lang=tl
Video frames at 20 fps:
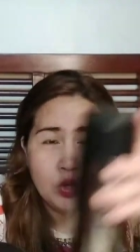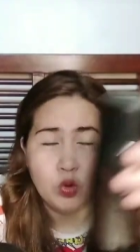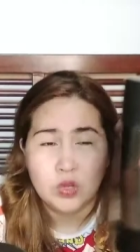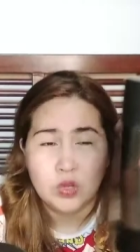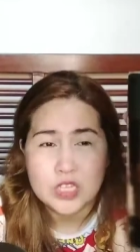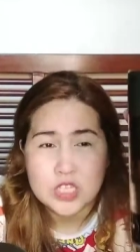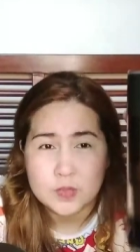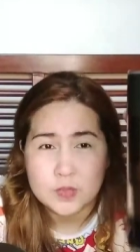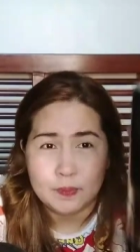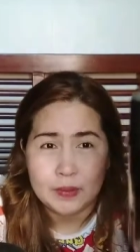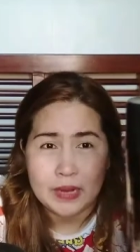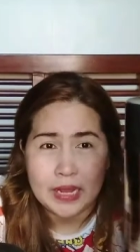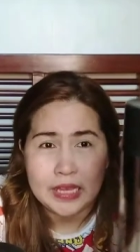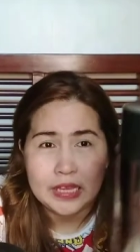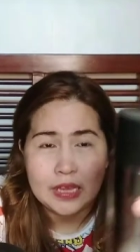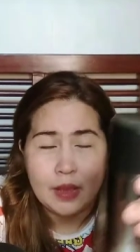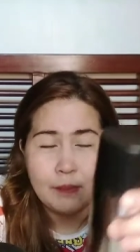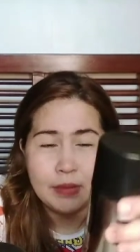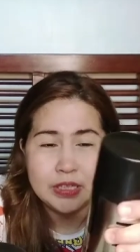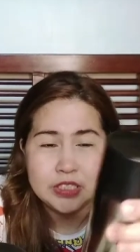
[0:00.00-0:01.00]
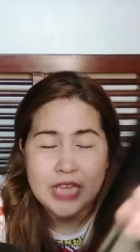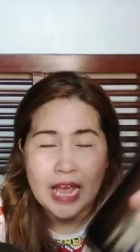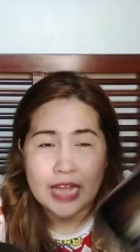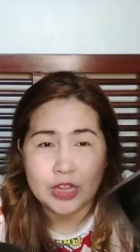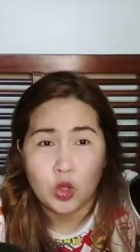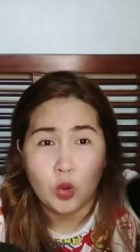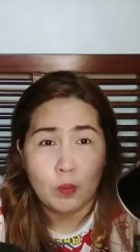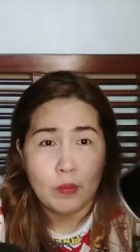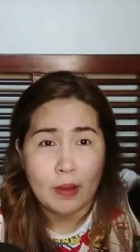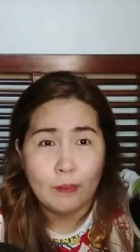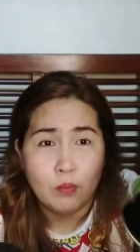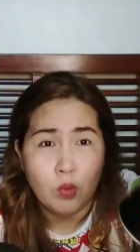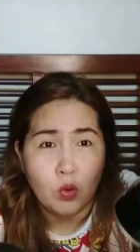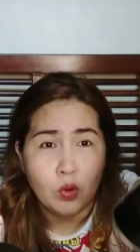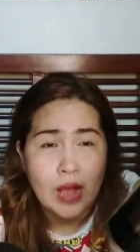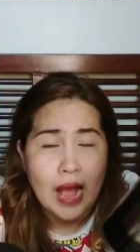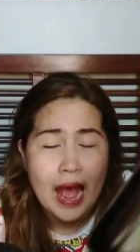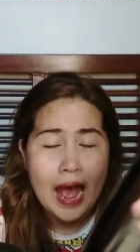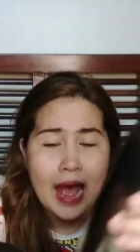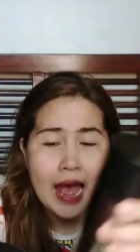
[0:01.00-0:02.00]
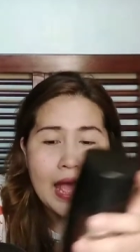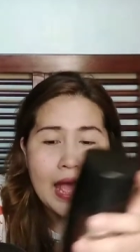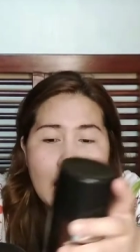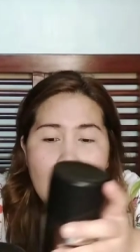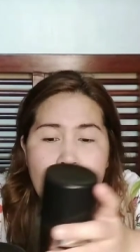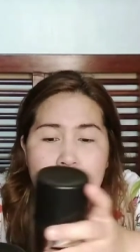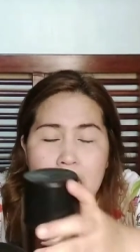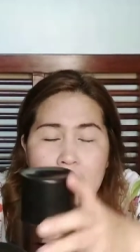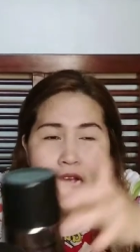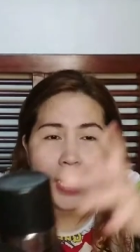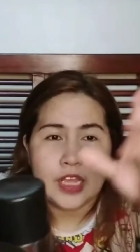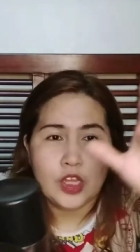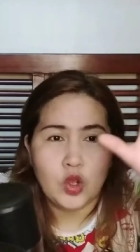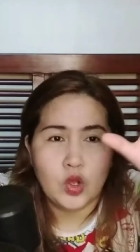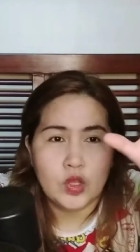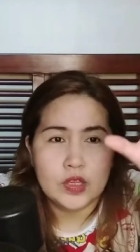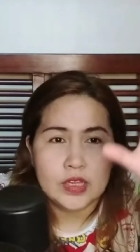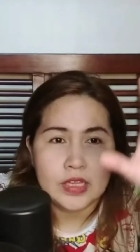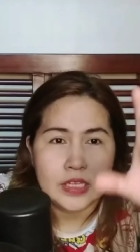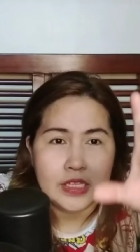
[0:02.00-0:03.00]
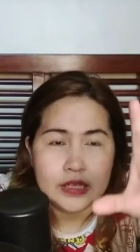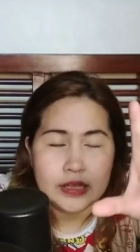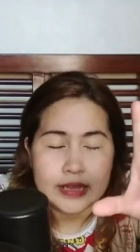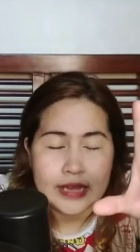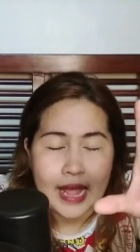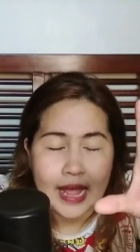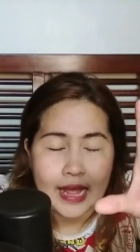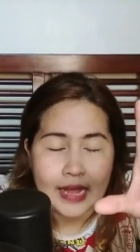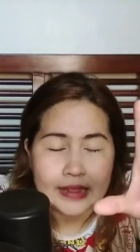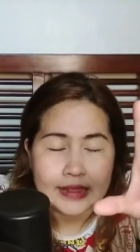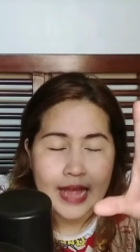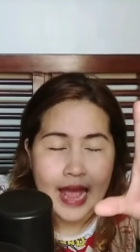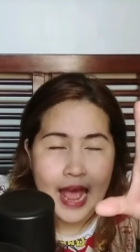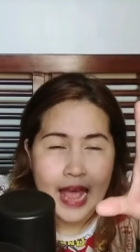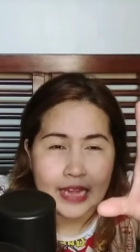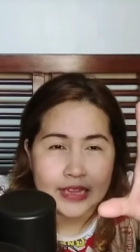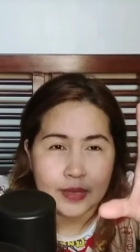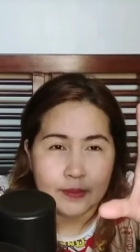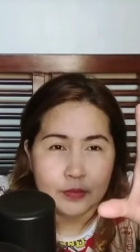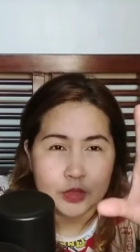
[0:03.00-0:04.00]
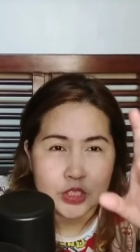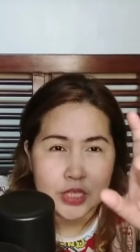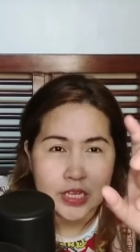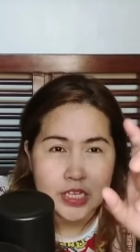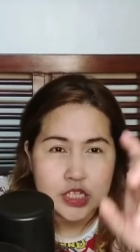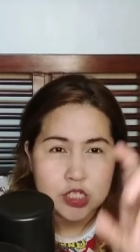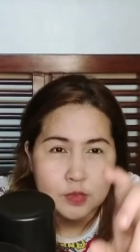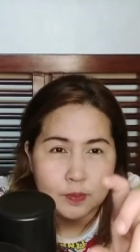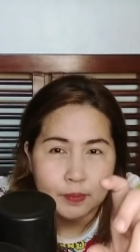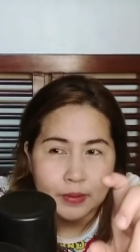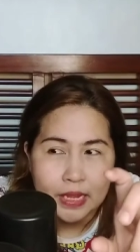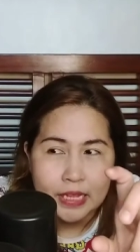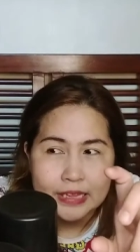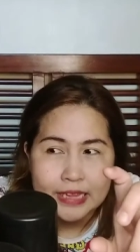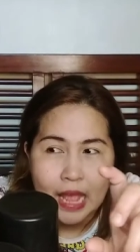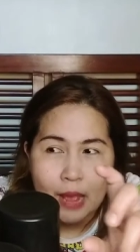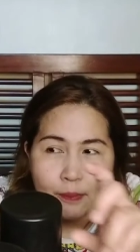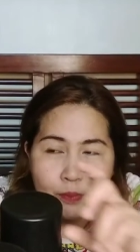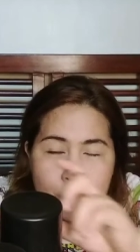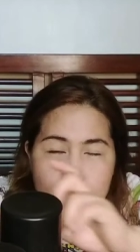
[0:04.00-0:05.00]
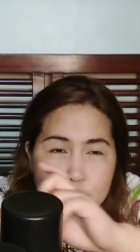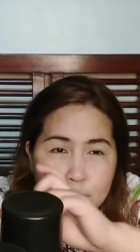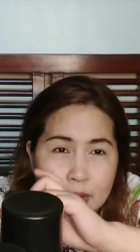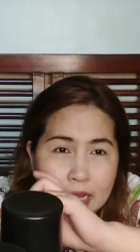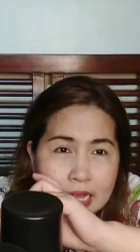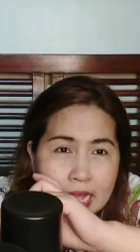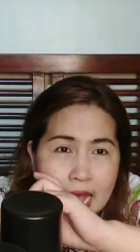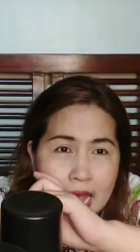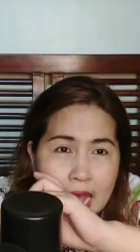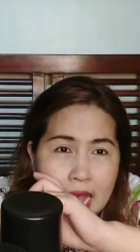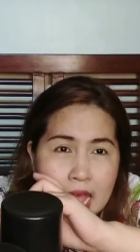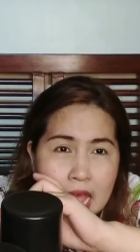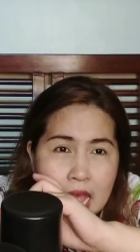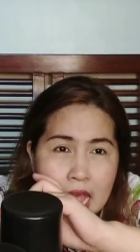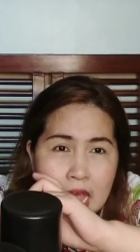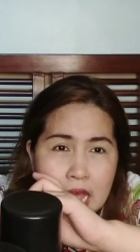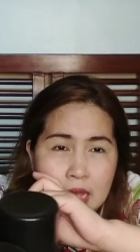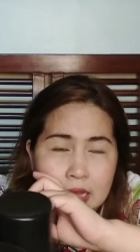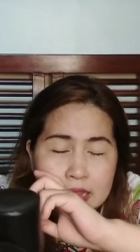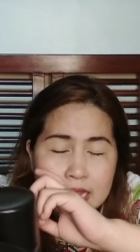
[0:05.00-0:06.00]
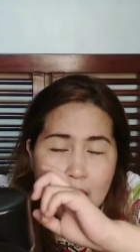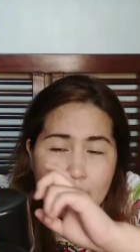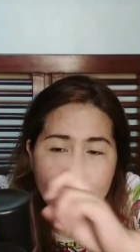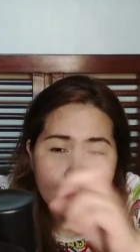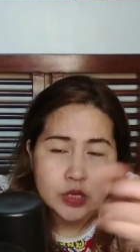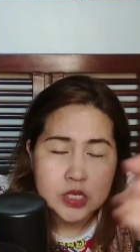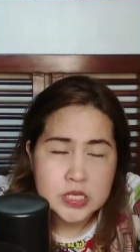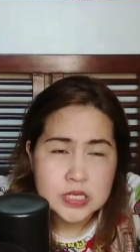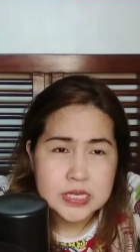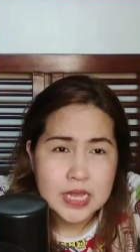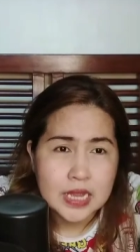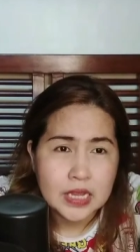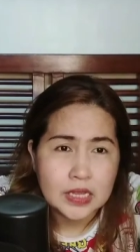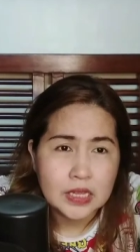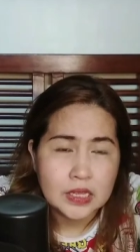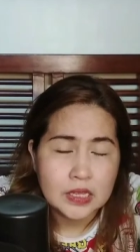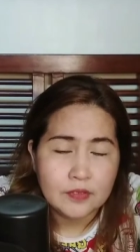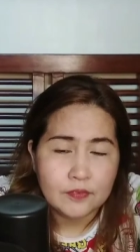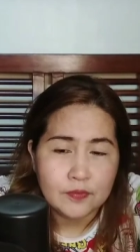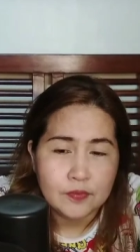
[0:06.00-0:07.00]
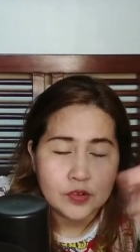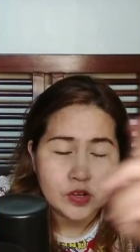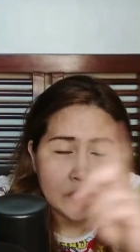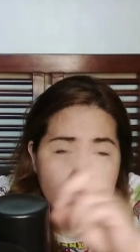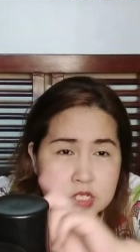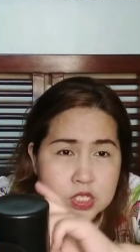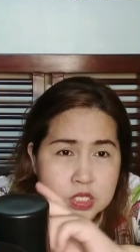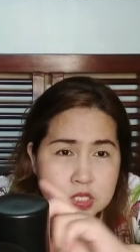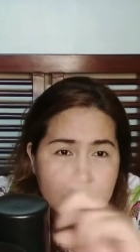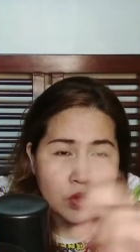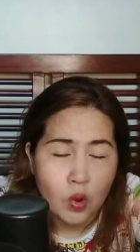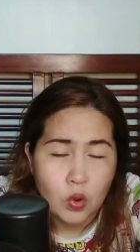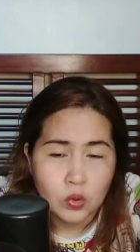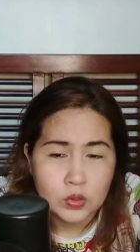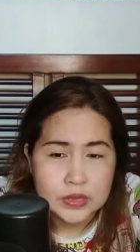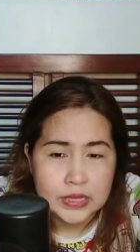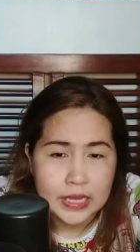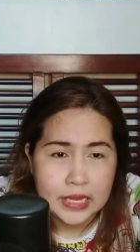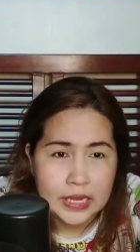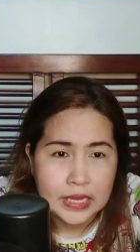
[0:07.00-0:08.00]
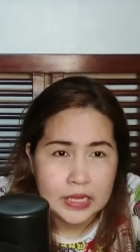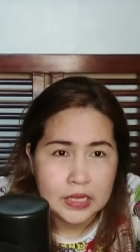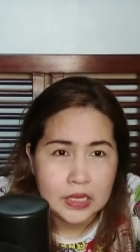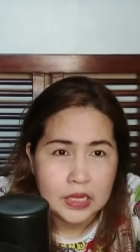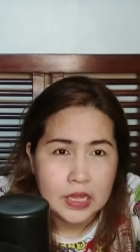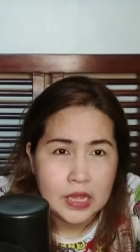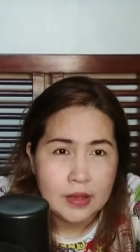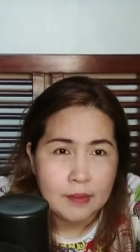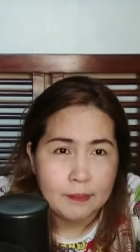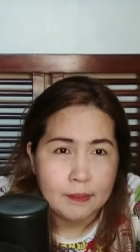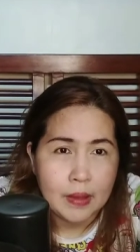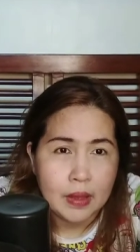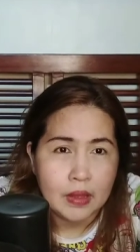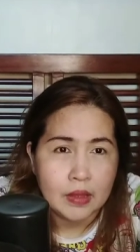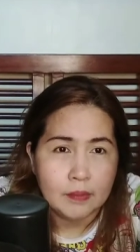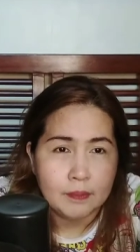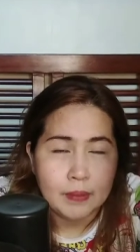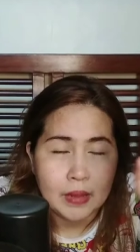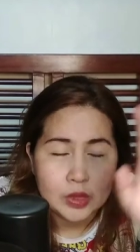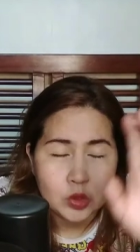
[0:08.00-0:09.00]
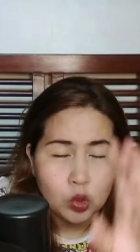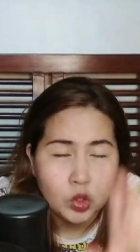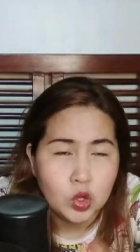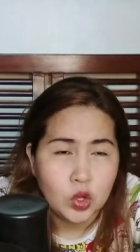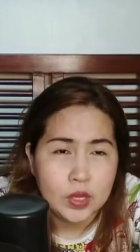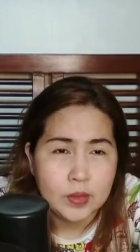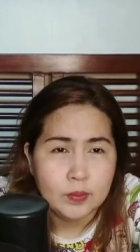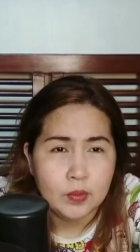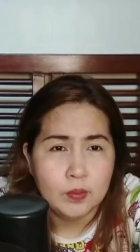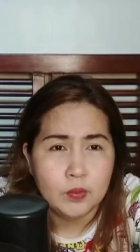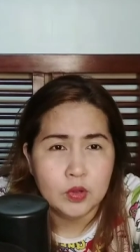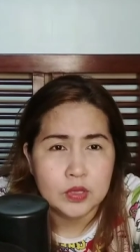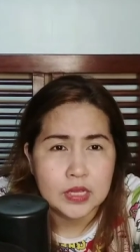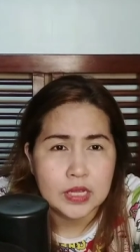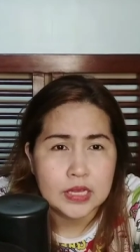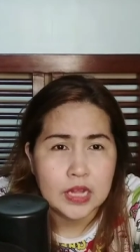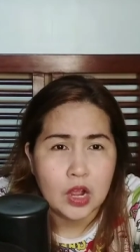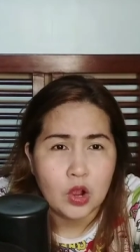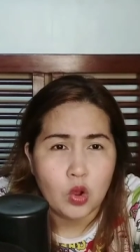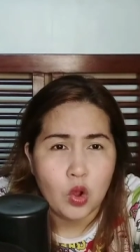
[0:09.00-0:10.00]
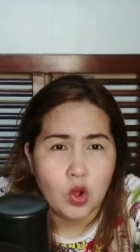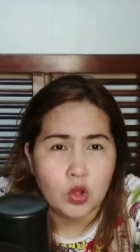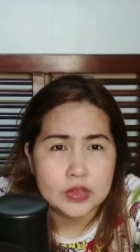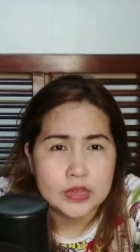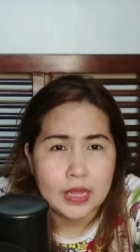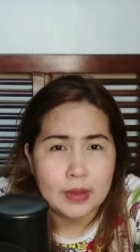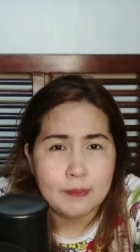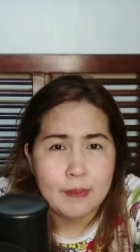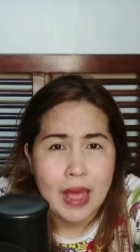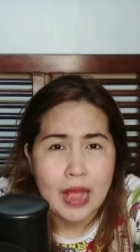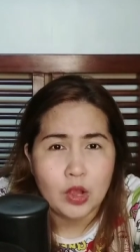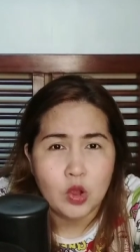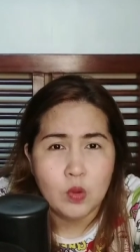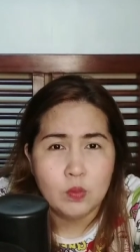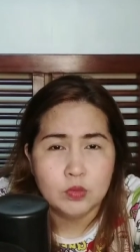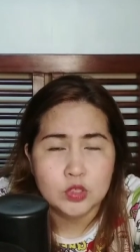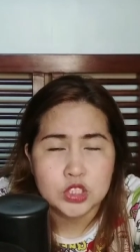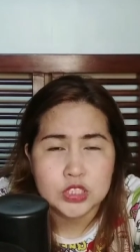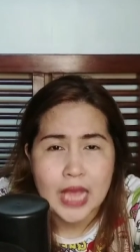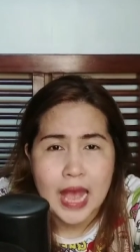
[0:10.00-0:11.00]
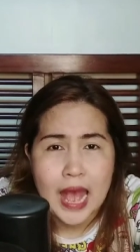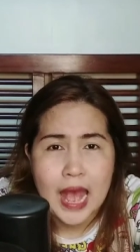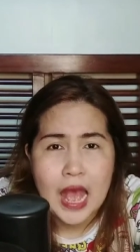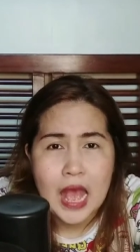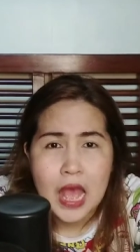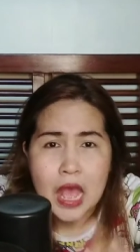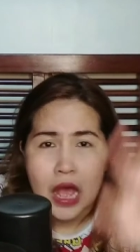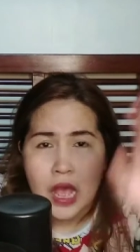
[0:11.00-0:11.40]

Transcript: yung spray niya masyadong mabuga. Ngayon, dahan-dahanin mo siya spray. Tapos pagka, tapos ng first coating, patuyuin mo muna ng konti bago mo siya